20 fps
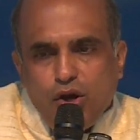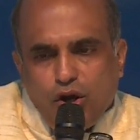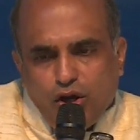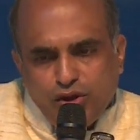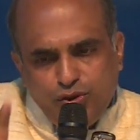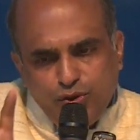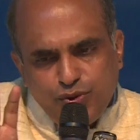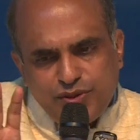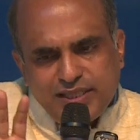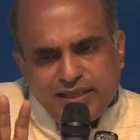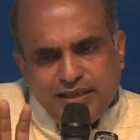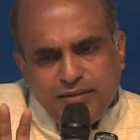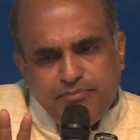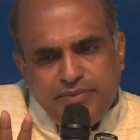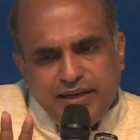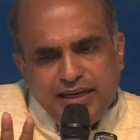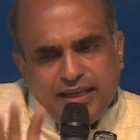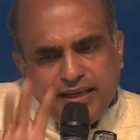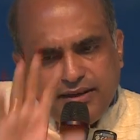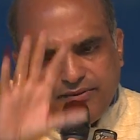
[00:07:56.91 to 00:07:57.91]
और दूसरा
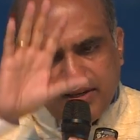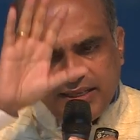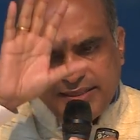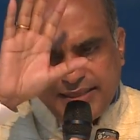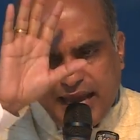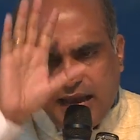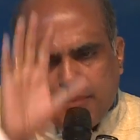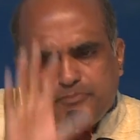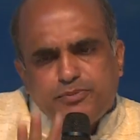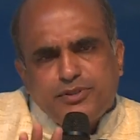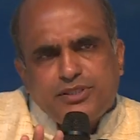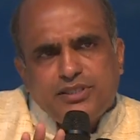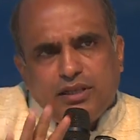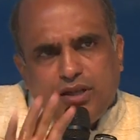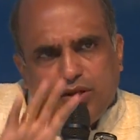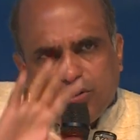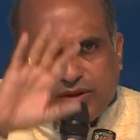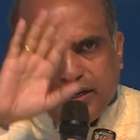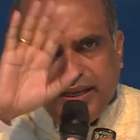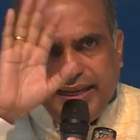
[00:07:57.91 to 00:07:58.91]
बिल्डिंग वॉज
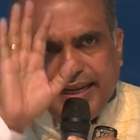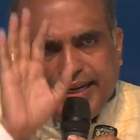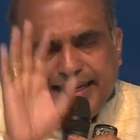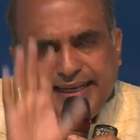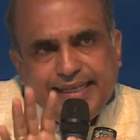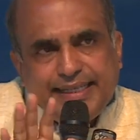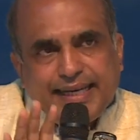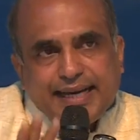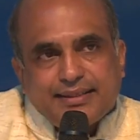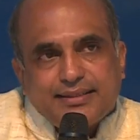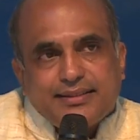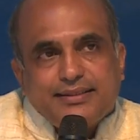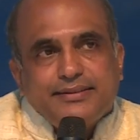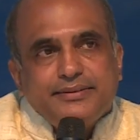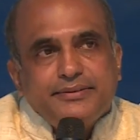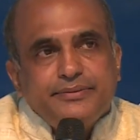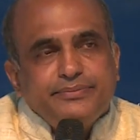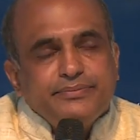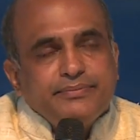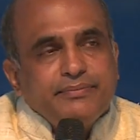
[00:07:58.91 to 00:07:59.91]
एब्सोल्यूटली इंटैक्ट
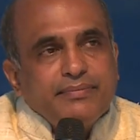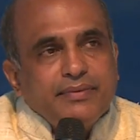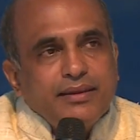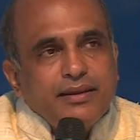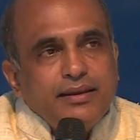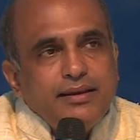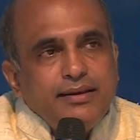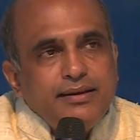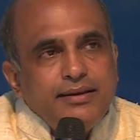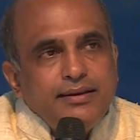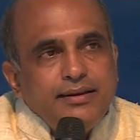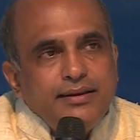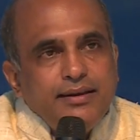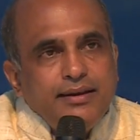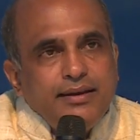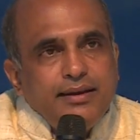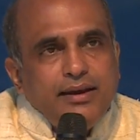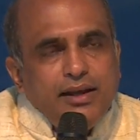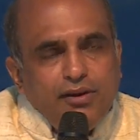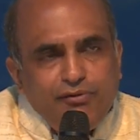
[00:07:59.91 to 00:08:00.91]

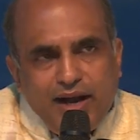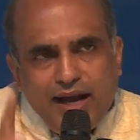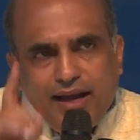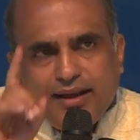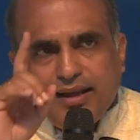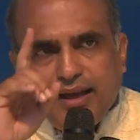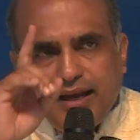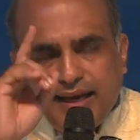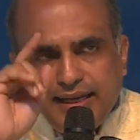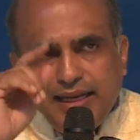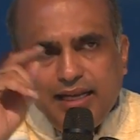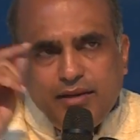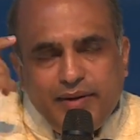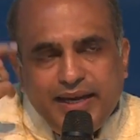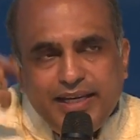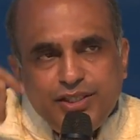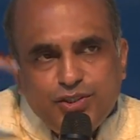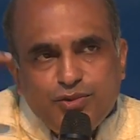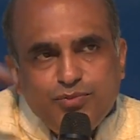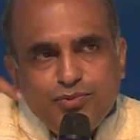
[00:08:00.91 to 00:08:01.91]
वहां के अनिल
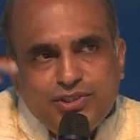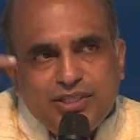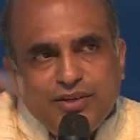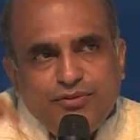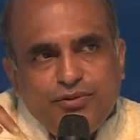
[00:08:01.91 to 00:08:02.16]
भाई जो मुझे